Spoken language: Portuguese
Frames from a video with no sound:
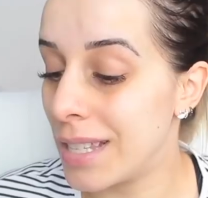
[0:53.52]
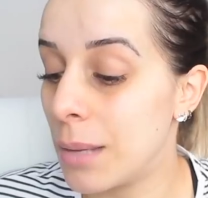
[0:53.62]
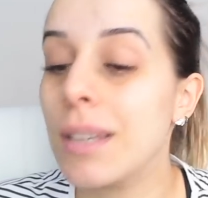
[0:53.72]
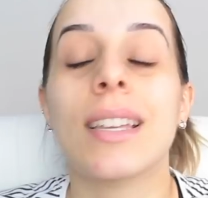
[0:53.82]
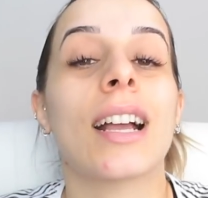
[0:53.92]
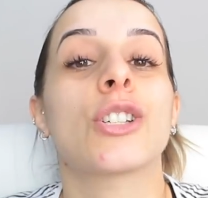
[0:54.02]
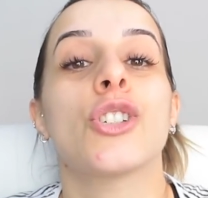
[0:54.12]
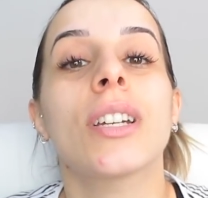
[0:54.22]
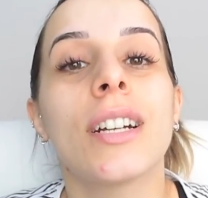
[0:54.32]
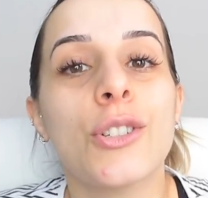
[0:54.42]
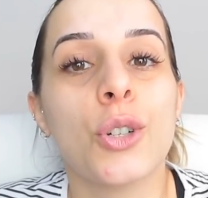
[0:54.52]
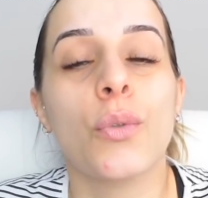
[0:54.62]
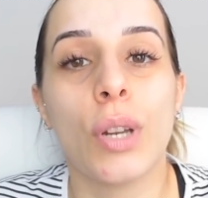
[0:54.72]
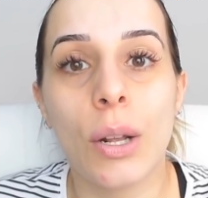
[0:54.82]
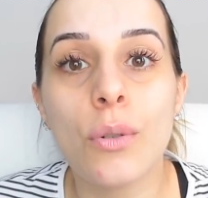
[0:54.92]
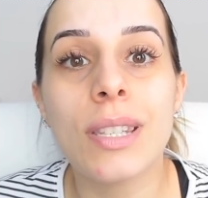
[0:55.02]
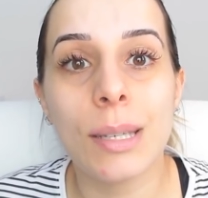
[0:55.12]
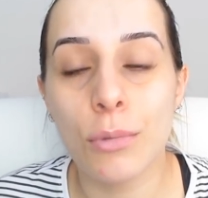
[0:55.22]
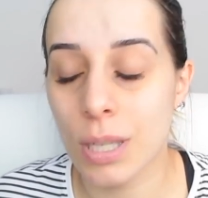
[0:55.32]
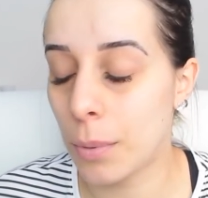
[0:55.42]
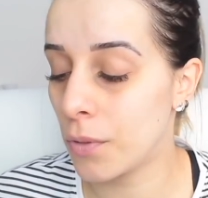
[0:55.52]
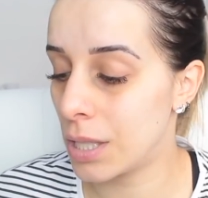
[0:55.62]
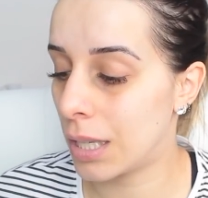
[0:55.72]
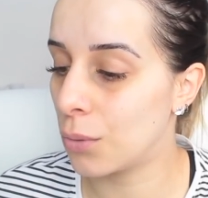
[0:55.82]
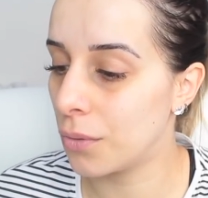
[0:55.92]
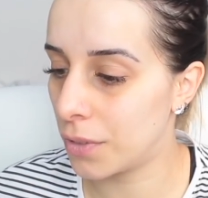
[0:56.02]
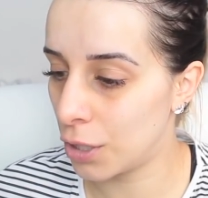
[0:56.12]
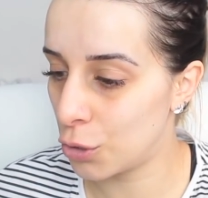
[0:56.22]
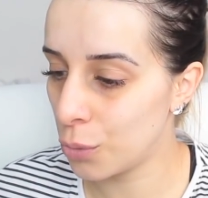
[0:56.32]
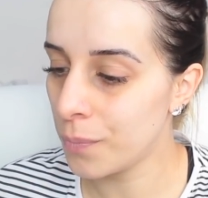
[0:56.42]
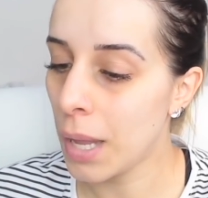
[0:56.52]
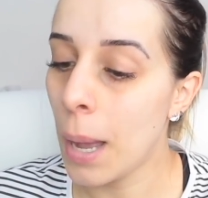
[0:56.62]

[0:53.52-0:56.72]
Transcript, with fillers: Recebi essa caixa gigante que eu não vou nem conseguir mostrar pra vocês aqui no vídeo.